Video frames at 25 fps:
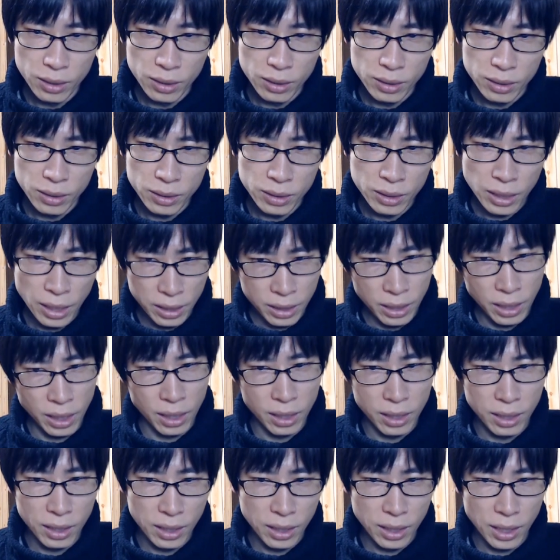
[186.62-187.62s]
いやいや、
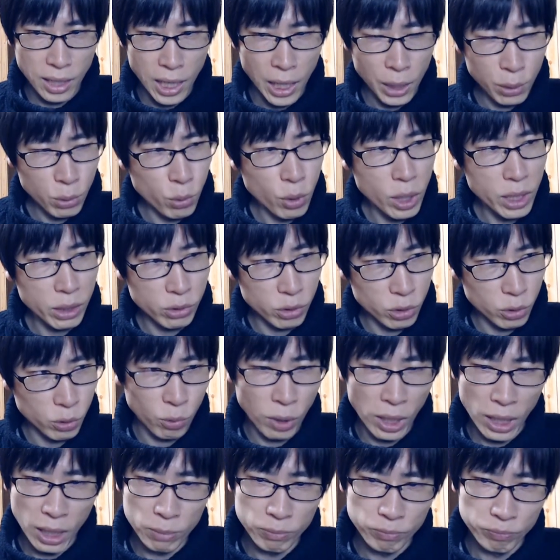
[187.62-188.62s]
あの握手
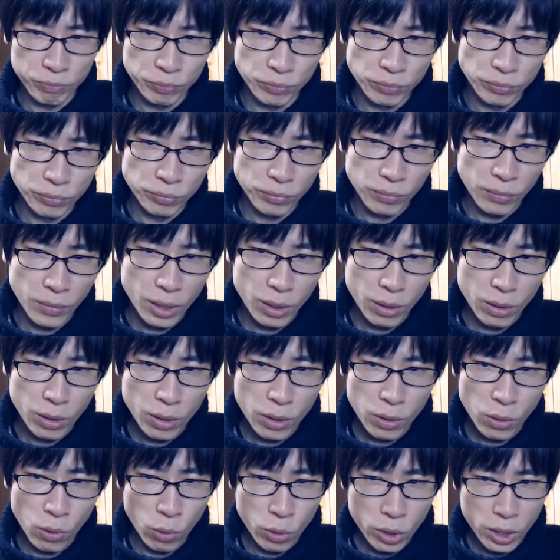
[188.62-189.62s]
は、
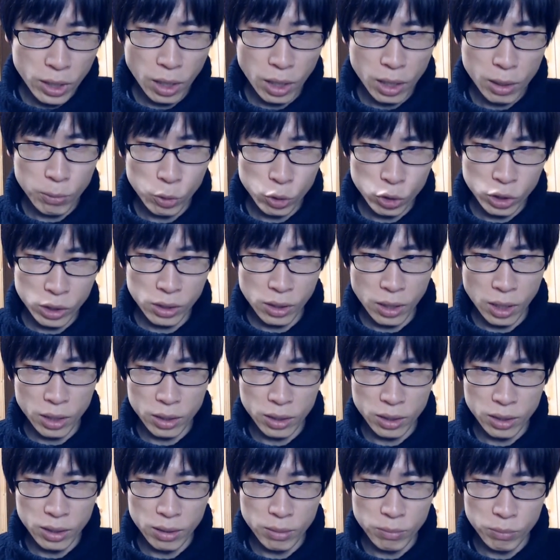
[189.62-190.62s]
これからもしっか
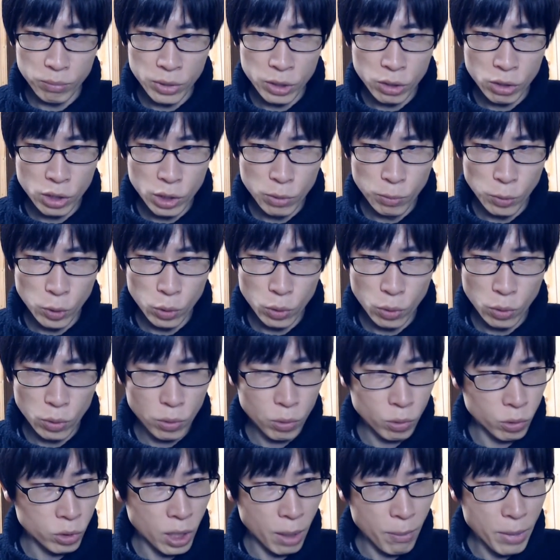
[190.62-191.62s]
り貢ぎ物
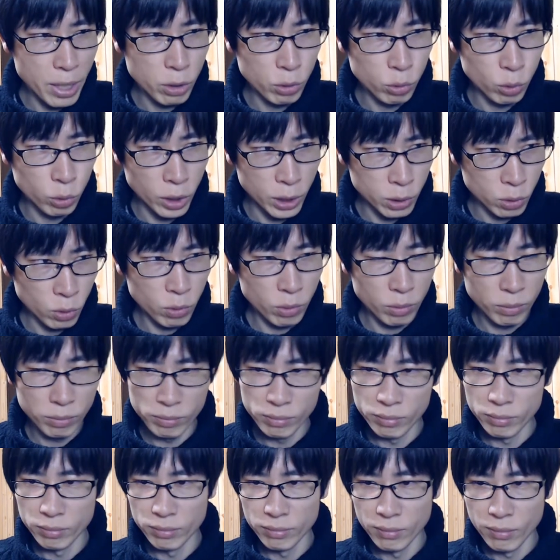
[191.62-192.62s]
を納めるのだぞ。
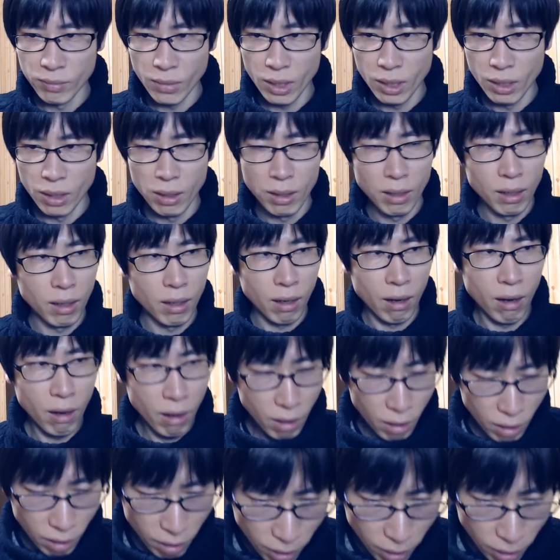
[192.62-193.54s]
母、